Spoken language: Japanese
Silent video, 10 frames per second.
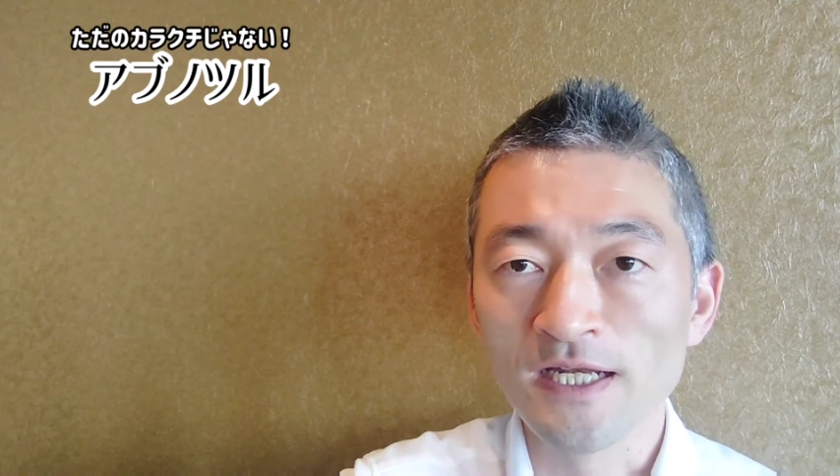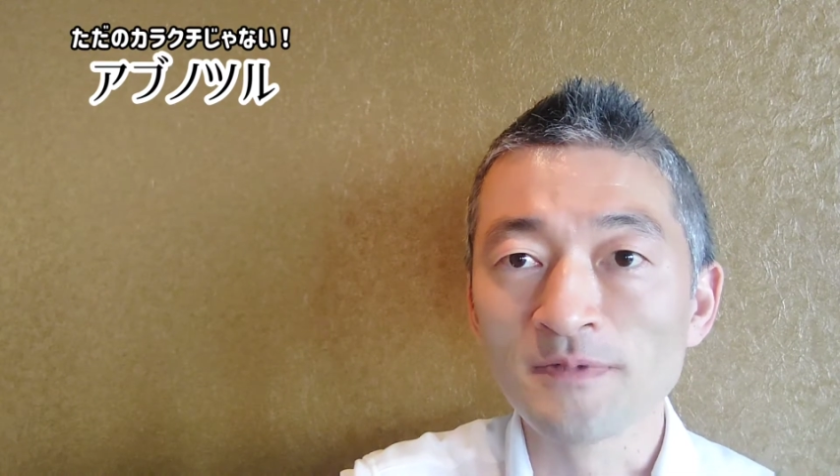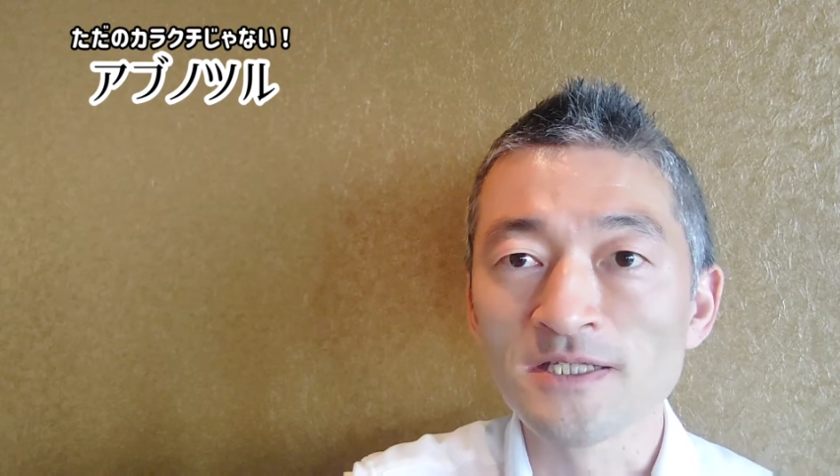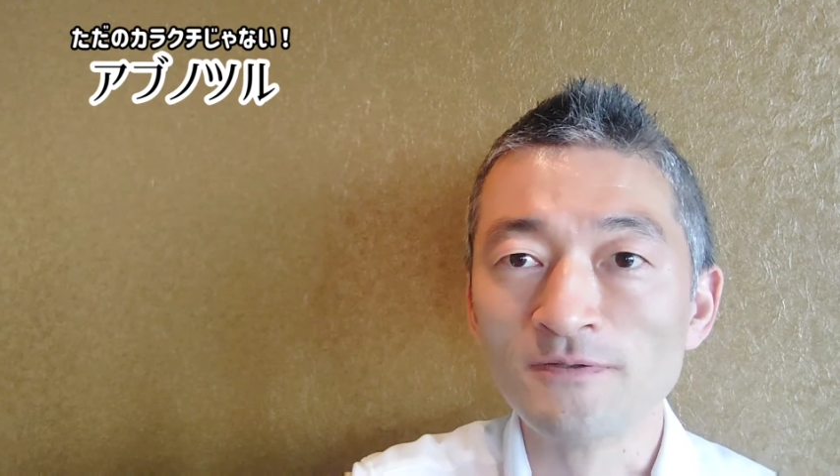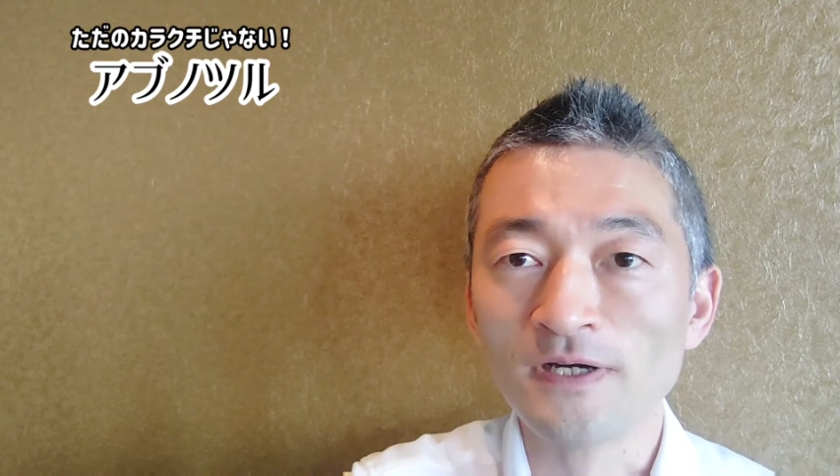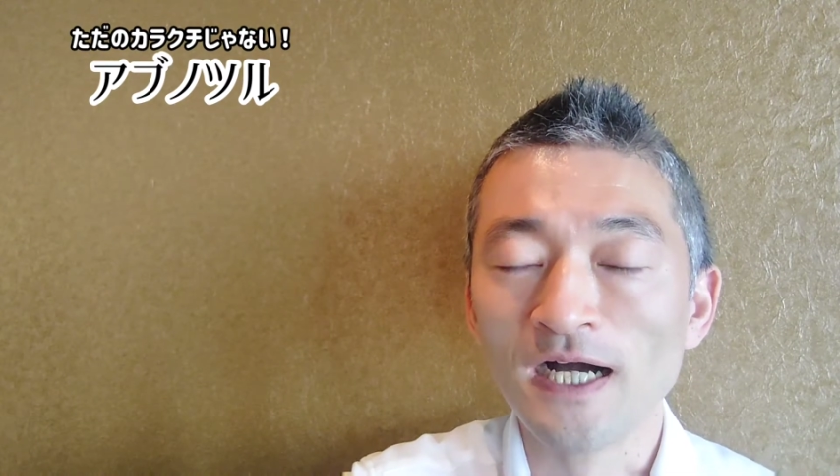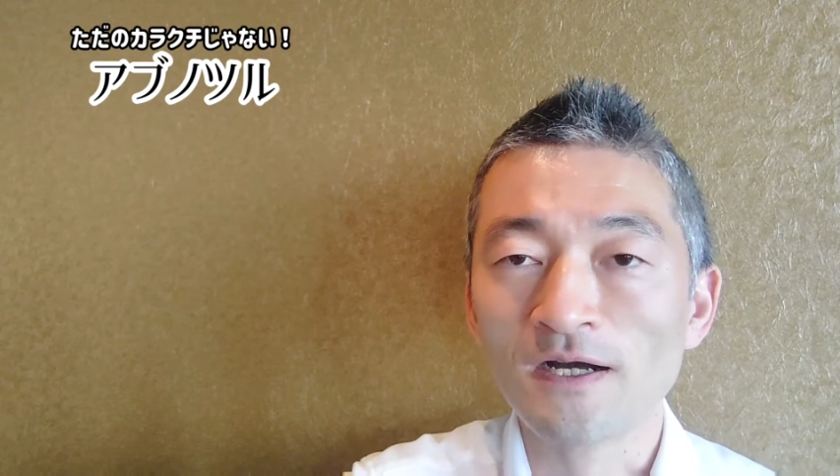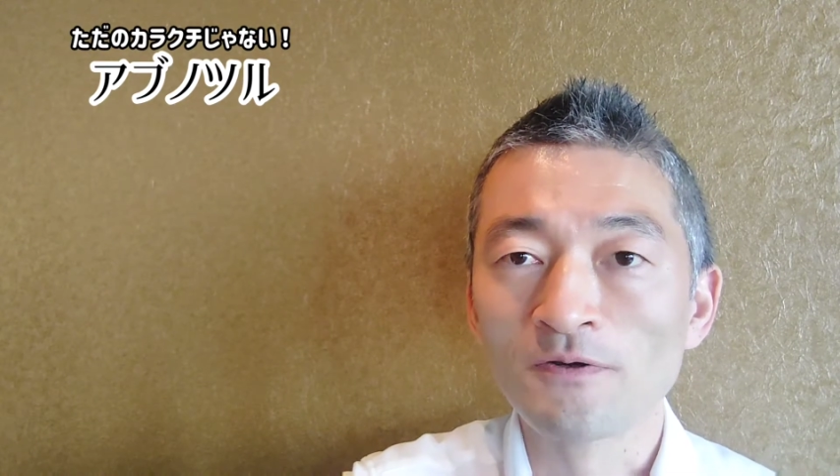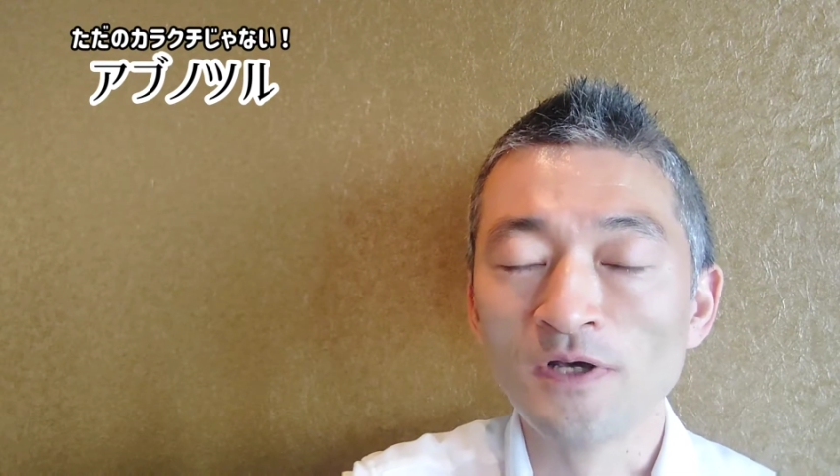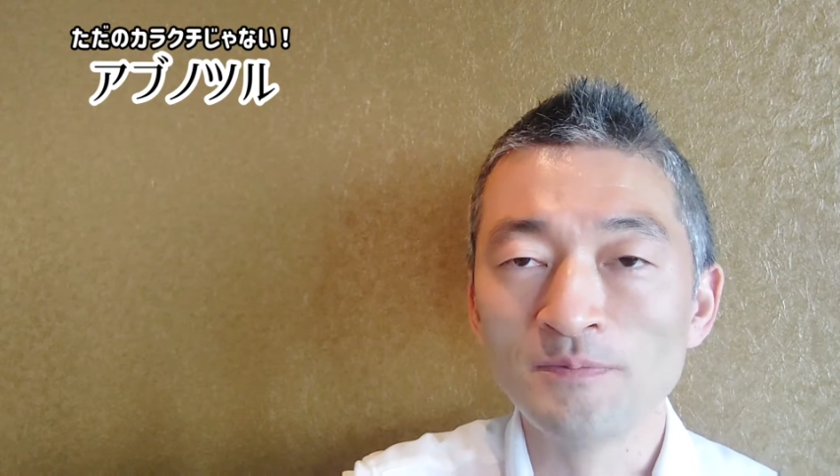ありますの
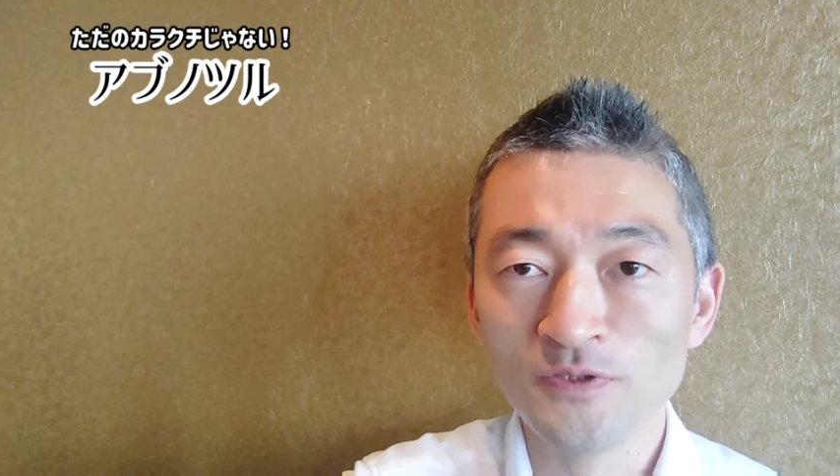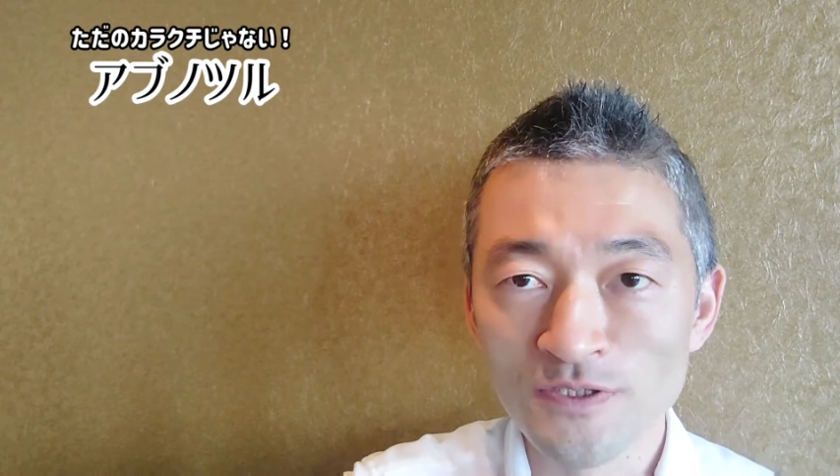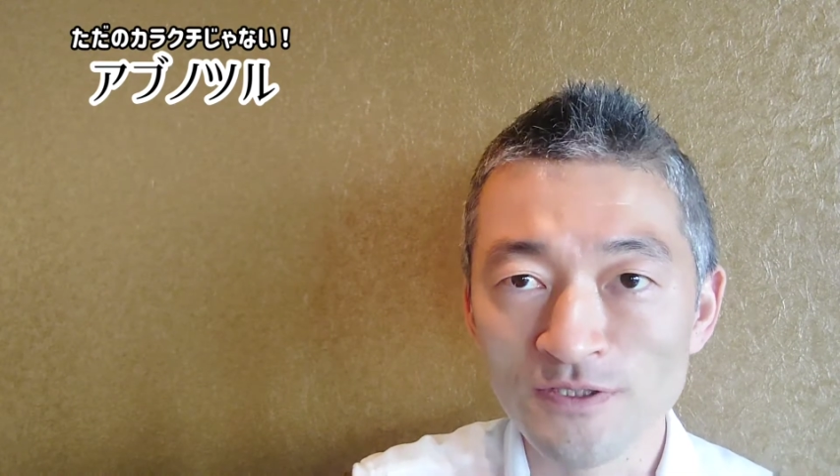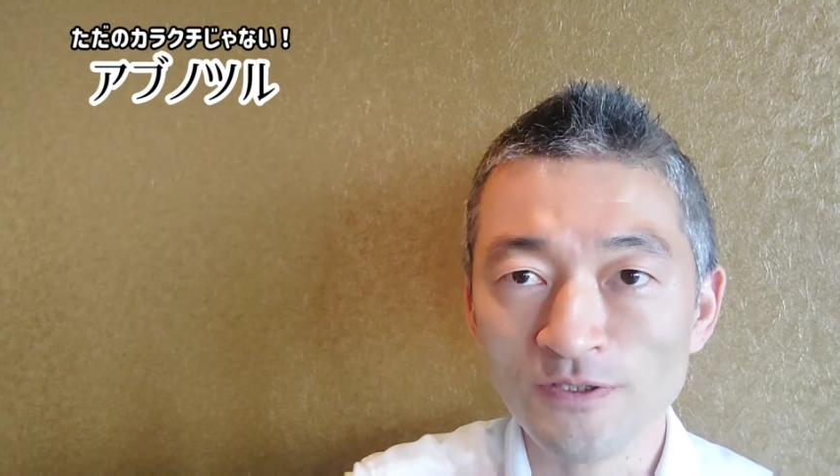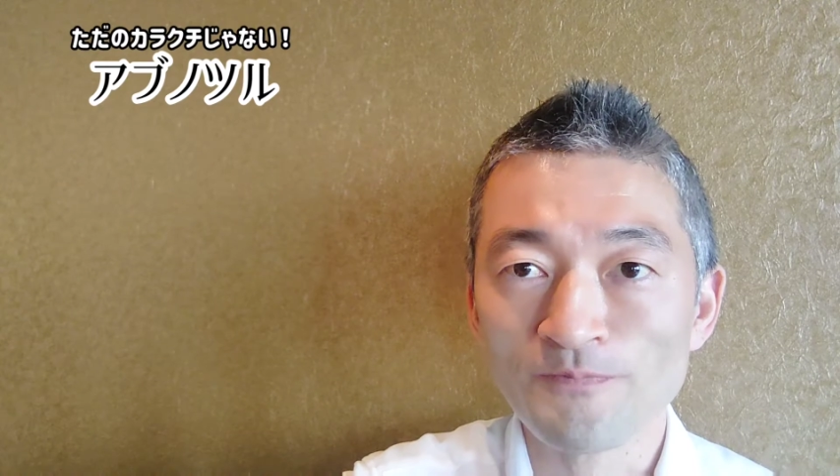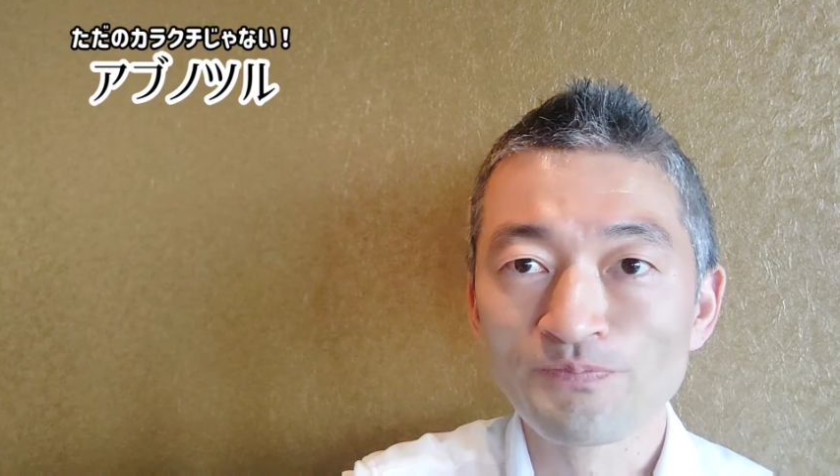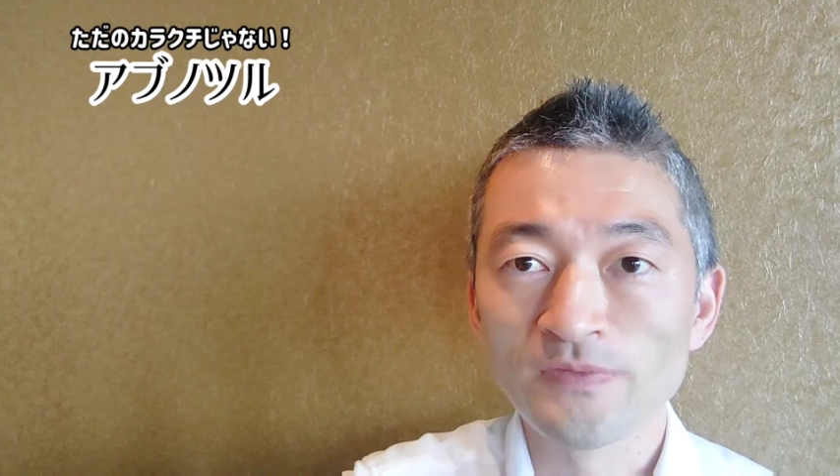が、このアブノツル、